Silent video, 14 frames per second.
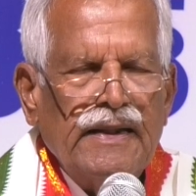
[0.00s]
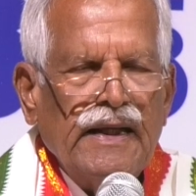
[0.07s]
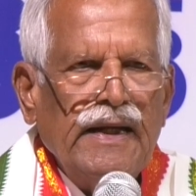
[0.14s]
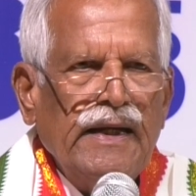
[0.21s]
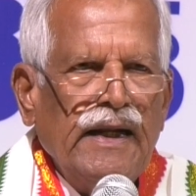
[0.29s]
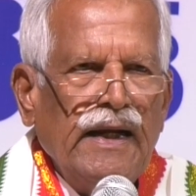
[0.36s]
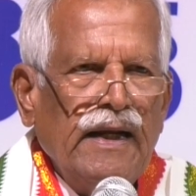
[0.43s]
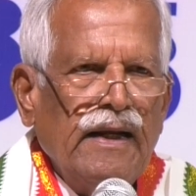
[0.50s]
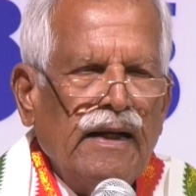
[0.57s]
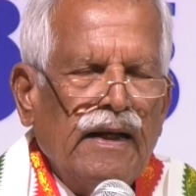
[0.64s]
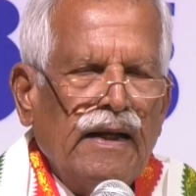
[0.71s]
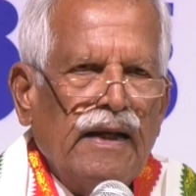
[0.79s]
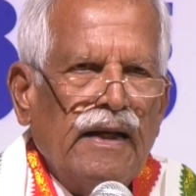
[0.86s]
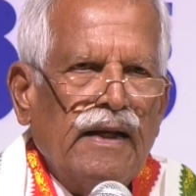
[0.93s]
దీన్ని
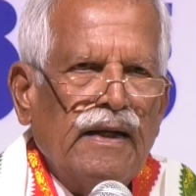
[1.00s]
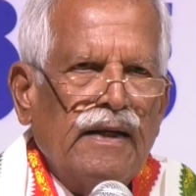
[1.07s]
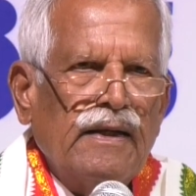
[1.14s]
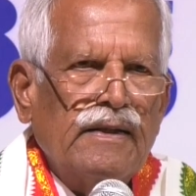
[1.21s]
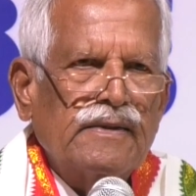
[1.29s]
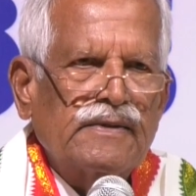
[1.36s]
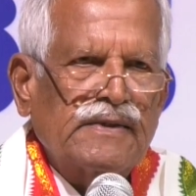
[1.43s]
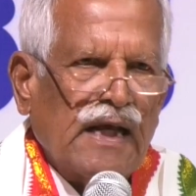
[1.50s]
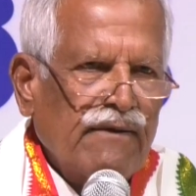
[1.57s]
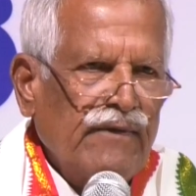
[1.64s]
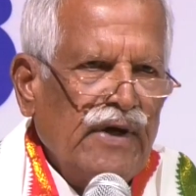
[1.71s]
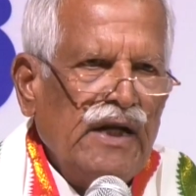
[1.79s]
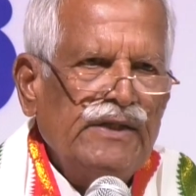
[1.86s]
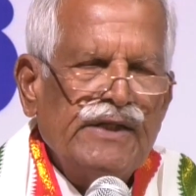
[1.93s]

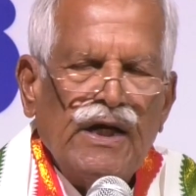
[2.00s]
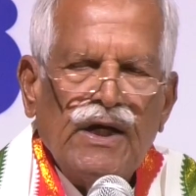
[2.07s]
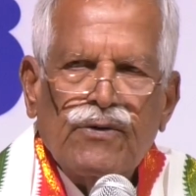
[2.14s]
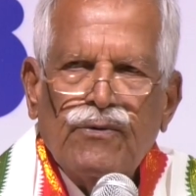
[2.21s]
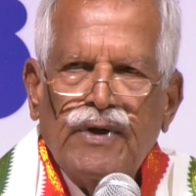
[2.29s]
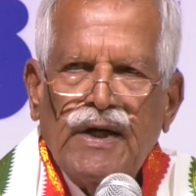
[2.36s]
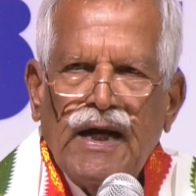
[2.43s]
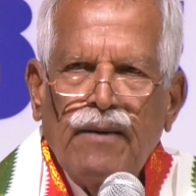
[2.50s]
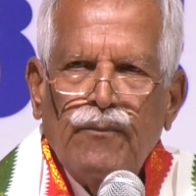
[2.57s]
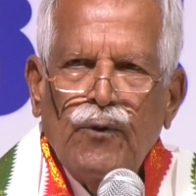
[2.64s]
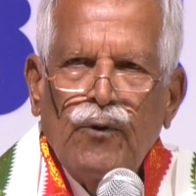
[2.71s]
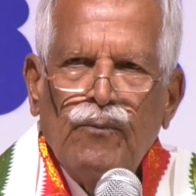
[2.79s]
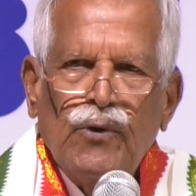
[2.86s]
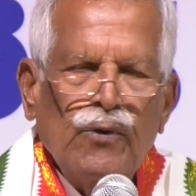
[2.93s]
సర్వేలు చేయకుండా
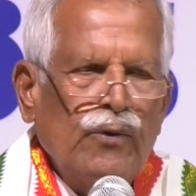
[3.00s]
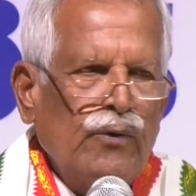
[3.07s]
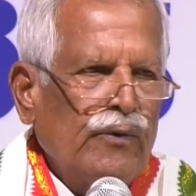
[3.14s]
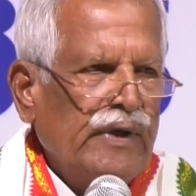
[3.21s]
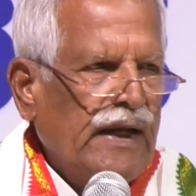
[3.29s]
భూములు